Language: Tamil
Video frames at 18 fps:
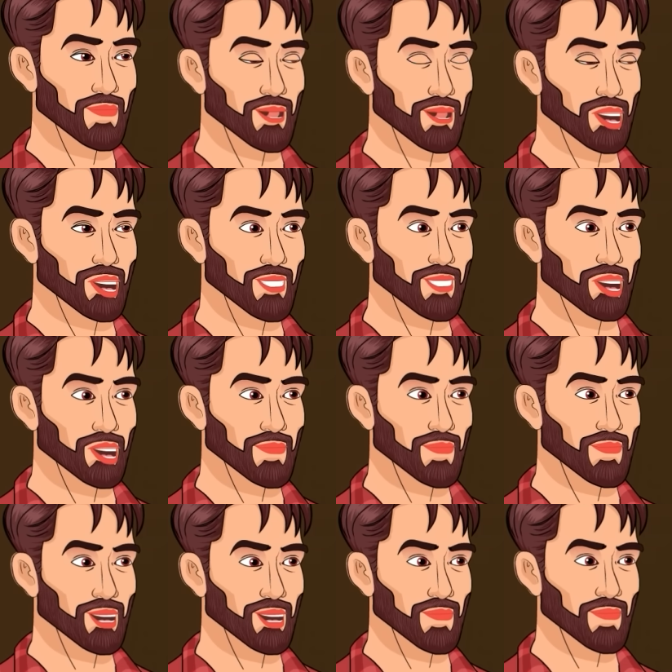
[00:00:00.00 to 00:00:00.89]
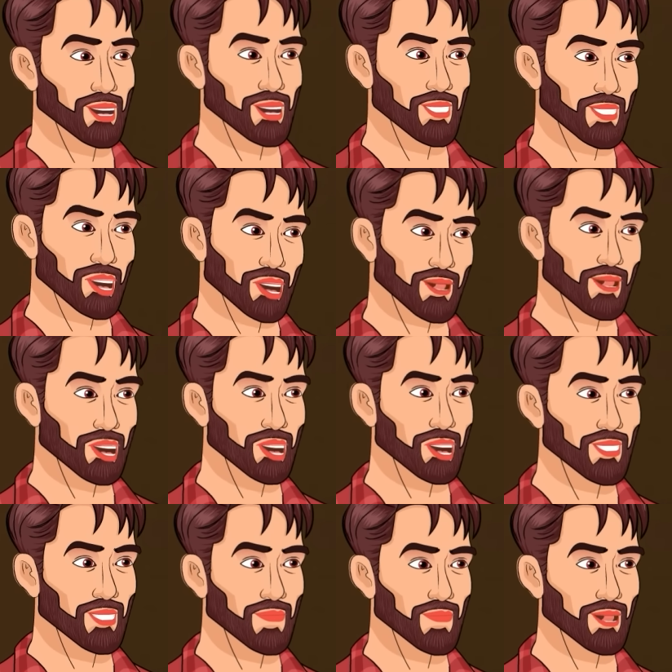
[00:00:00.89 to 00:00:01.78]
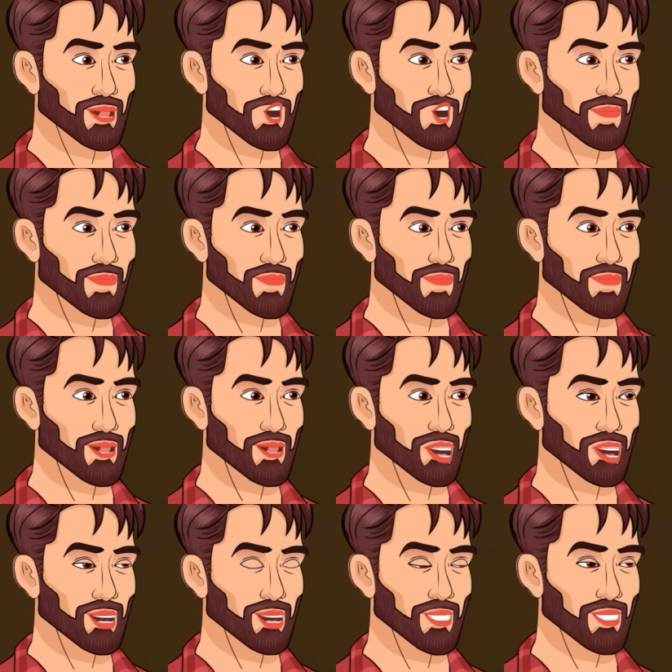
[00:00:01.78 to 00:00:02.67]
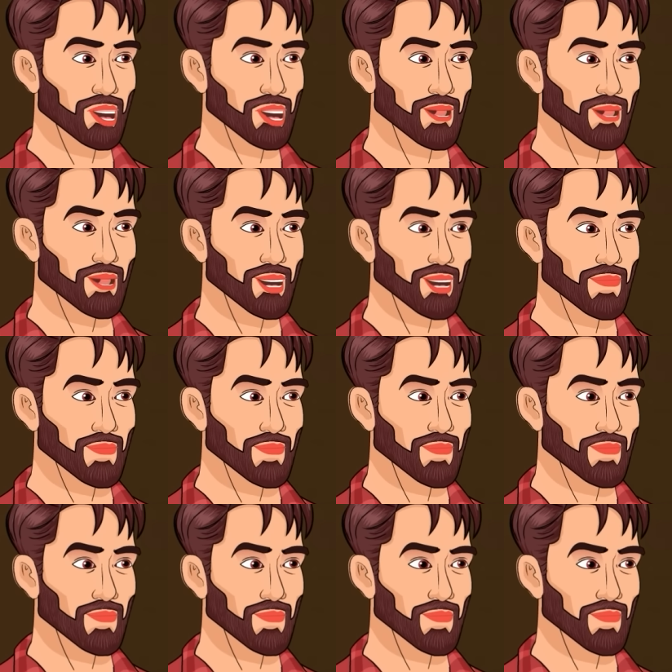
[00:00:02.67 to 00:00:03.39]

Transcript: அப்போ தான் நம்மளோட நிம்மதியே இல்லாத மனசுக்கு நிம்மதி கிடைக்கும்